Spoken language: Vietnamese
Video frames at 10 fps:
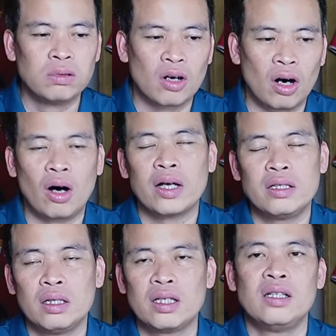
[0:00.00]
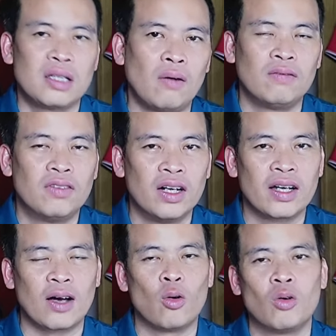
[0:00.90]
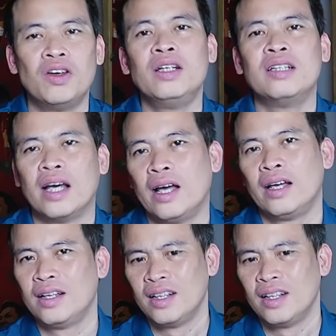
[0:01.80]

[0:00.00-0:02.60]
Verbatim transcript: có cái sự trân trọng với các cổ động viên như thế